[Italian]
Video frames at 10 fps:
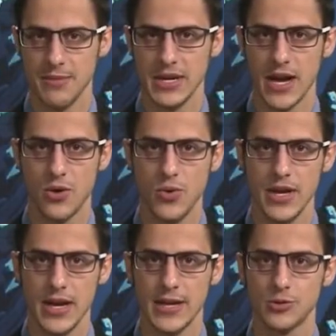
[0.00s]
termina
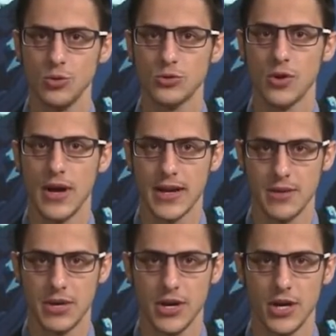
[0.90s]
qui, è tutto
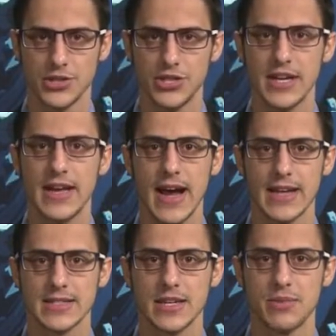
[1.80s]
anche per oggi,
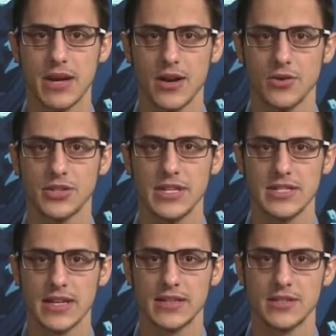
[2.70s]
grazie per la
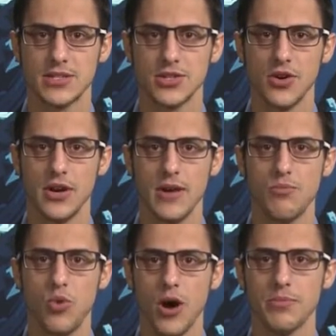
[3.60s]
cortese attenzione,
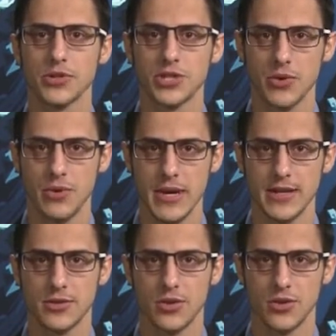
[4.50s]
buon
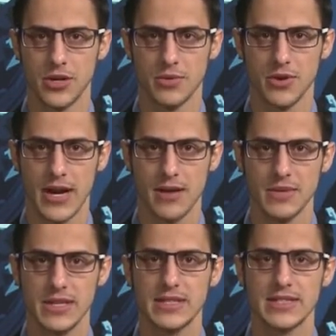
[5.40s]
proseguimento con i
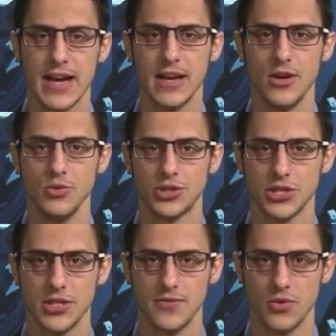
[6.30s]
programmi di Sale
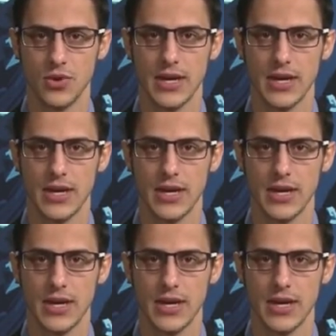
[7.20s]
Luce TV